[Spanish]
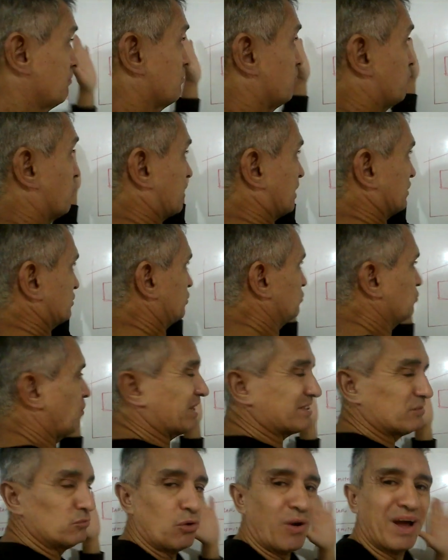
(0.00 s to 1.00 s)
porque si
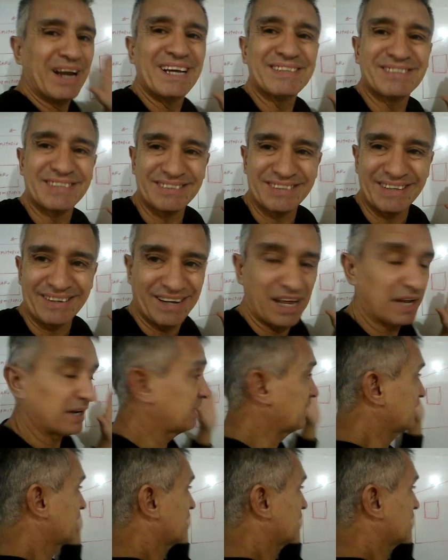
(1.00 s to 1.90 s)
no, no alcanza a cerrar.